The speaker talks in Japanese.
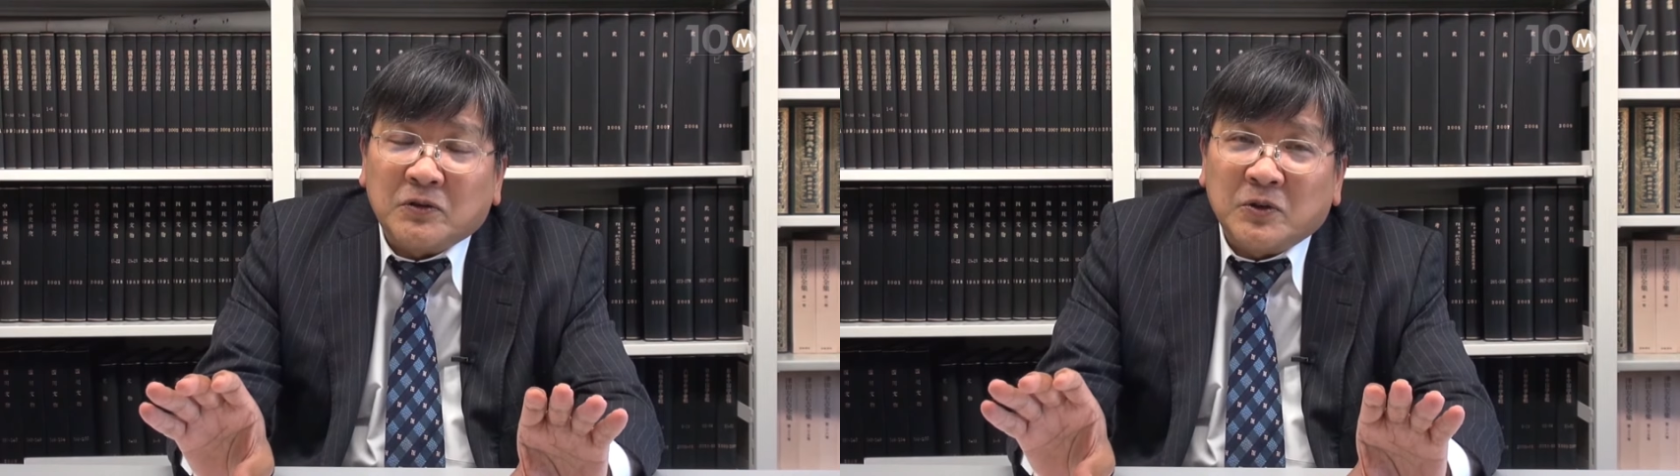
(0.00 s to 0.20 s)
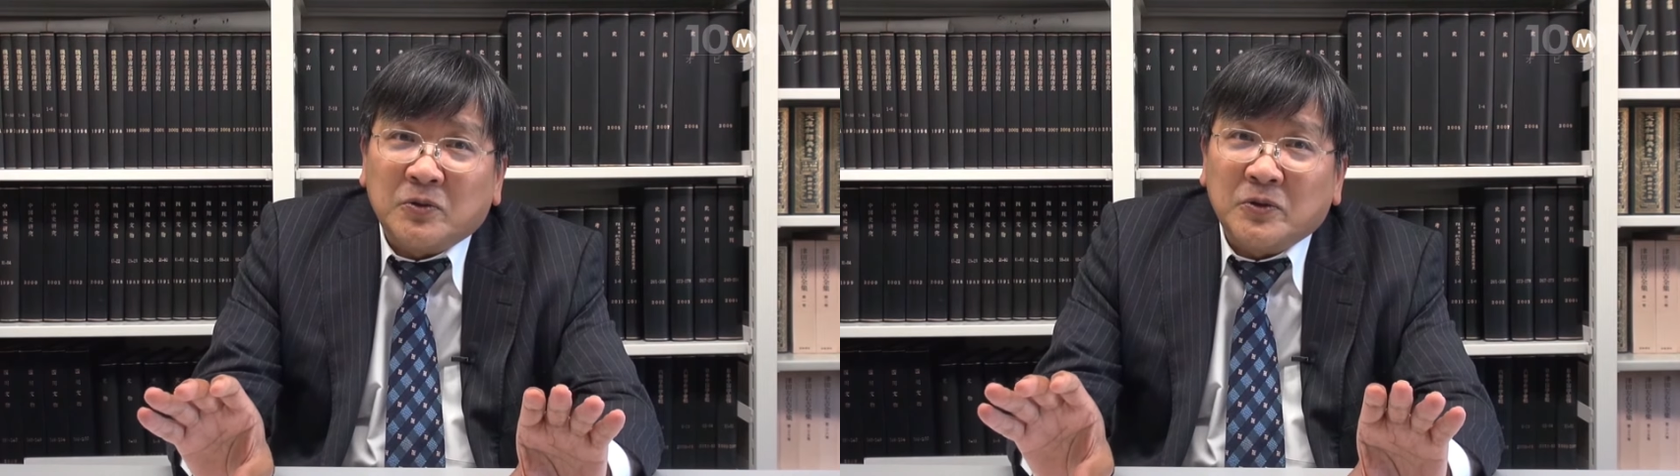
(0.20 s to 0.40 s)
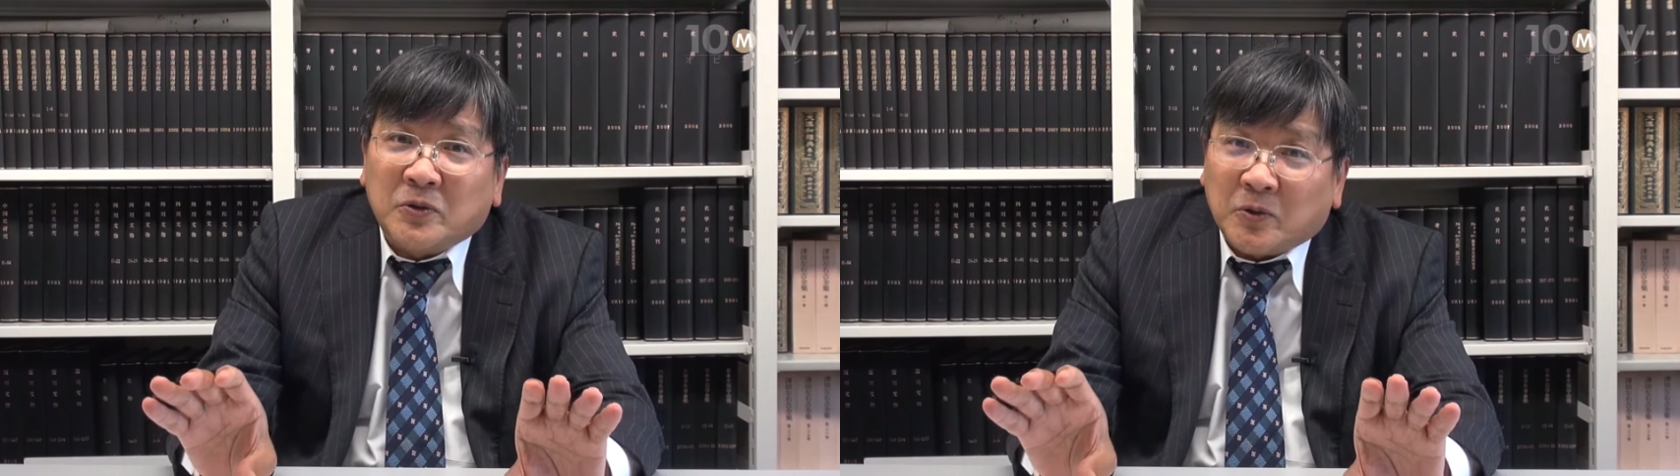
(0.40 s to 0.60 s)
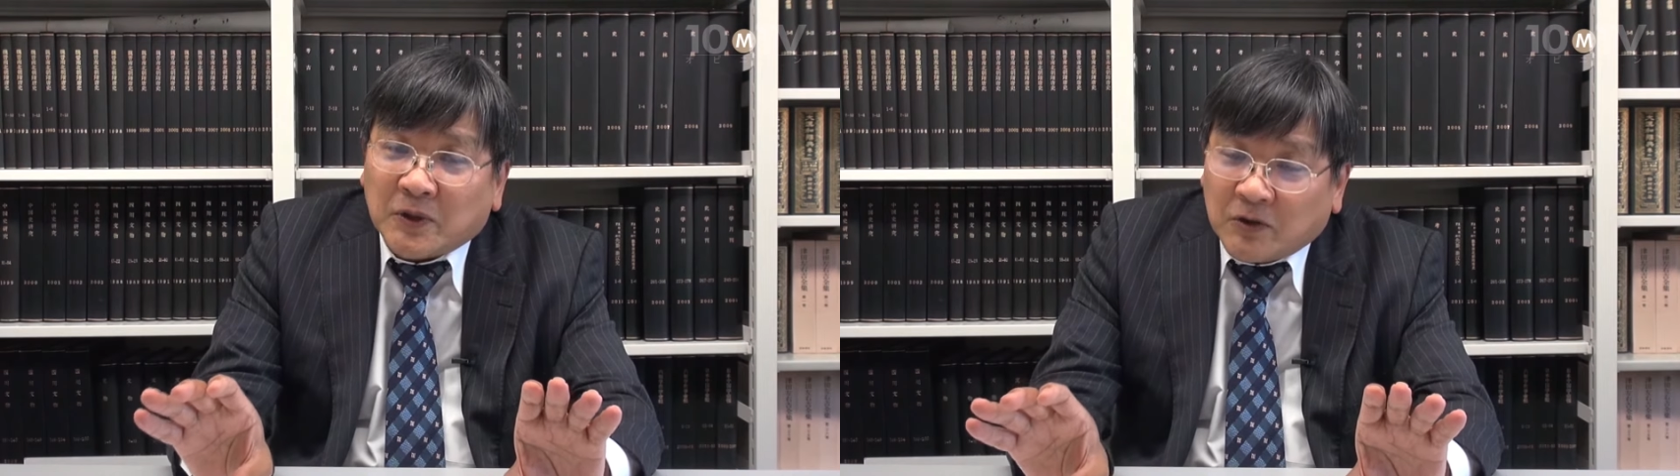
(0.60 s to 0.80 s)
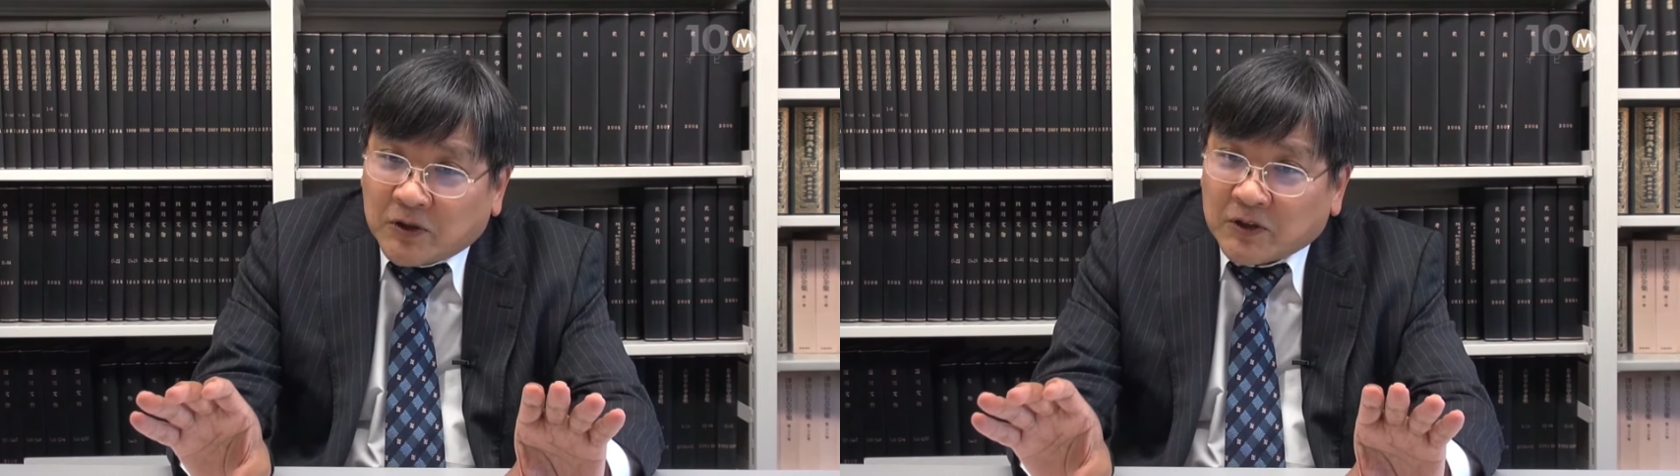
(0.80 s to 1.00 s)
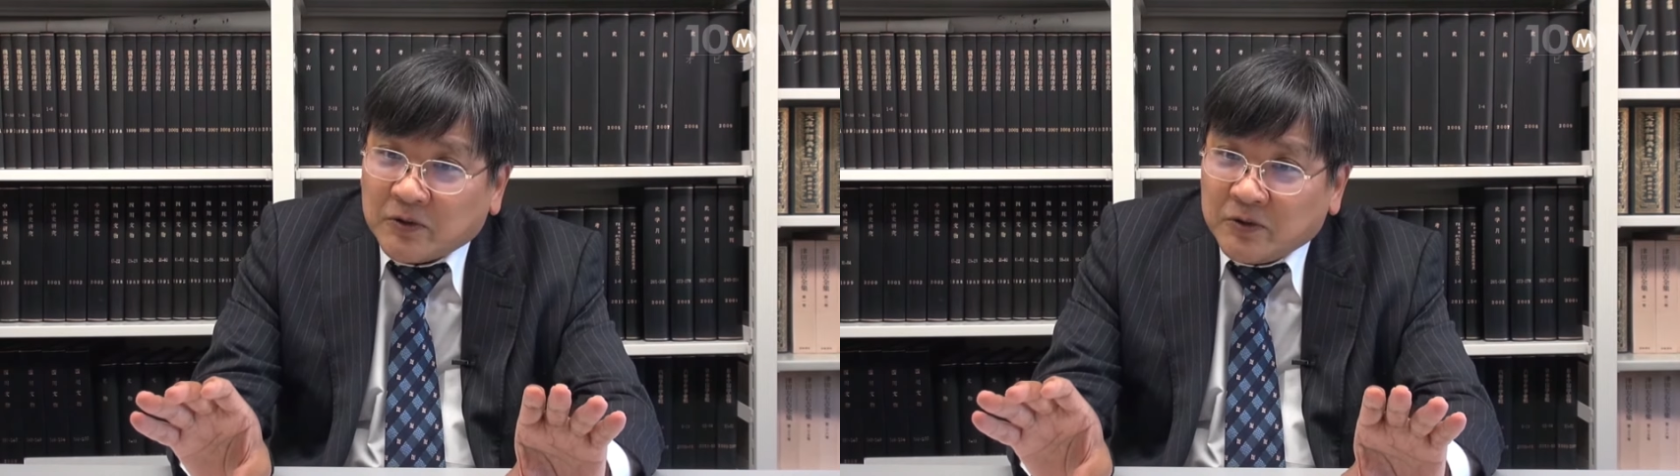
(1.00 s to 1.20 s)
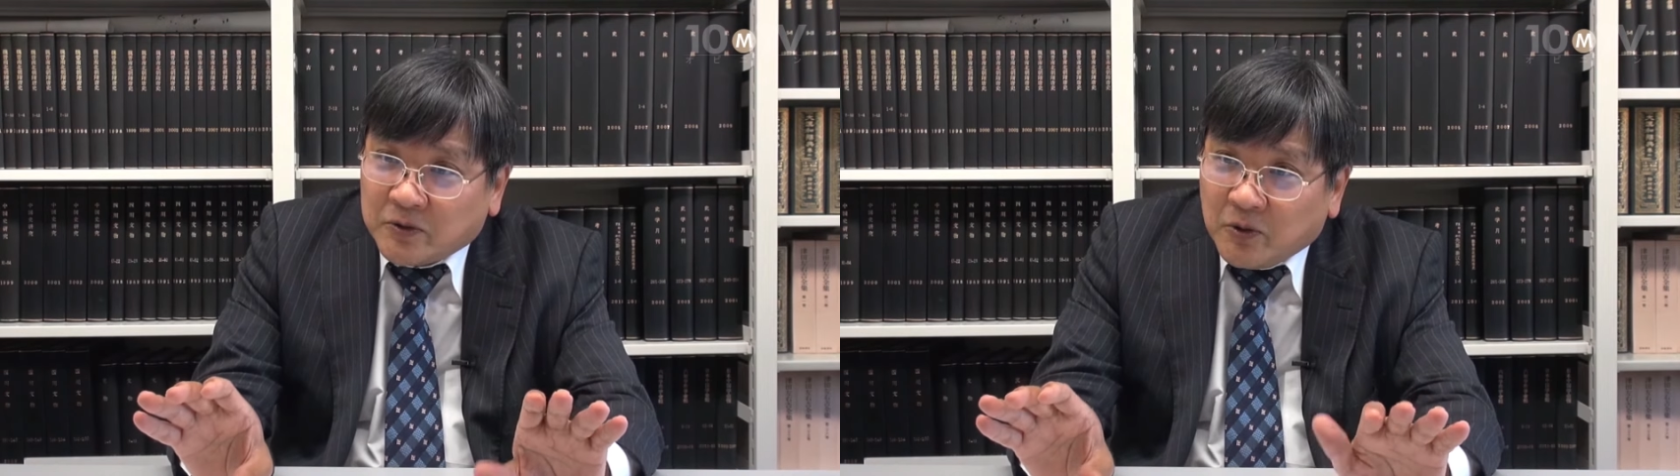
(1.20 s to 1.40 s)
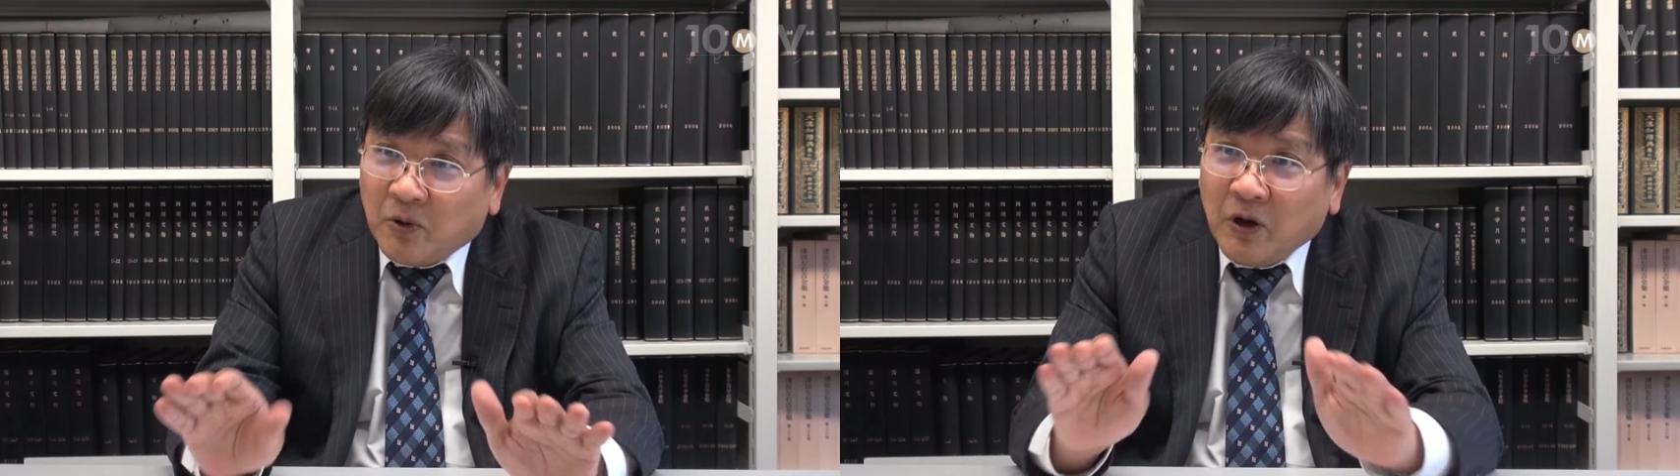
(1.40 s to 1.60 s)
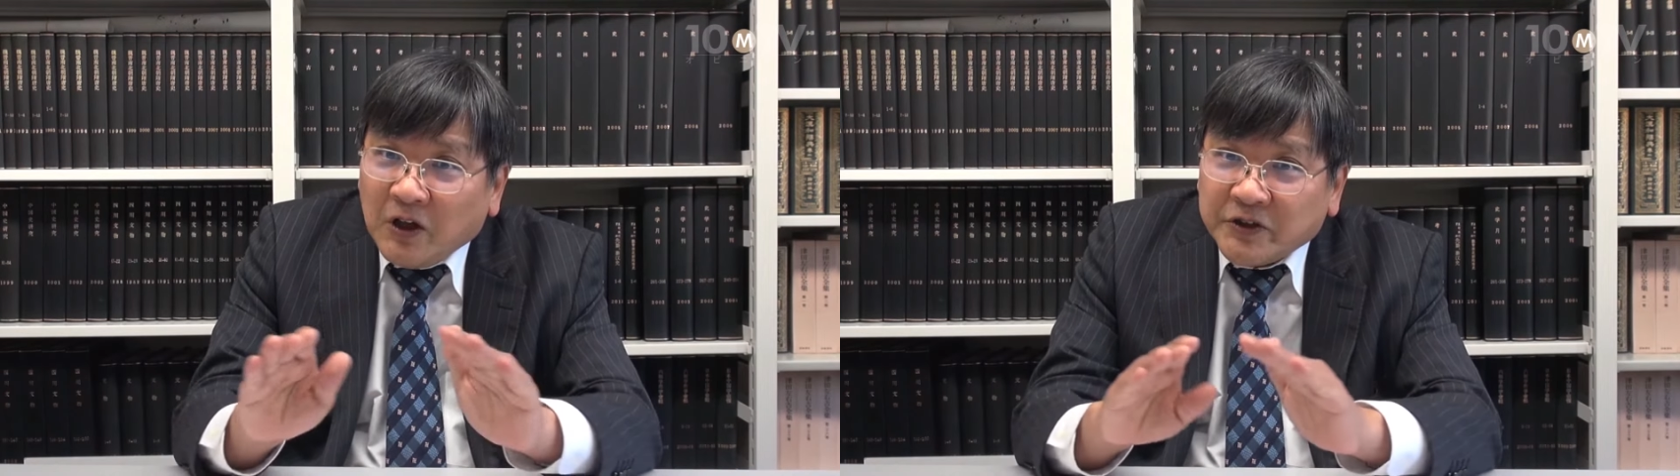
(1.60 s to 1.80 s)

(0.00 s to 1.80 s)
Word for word: はどういうことなのかというと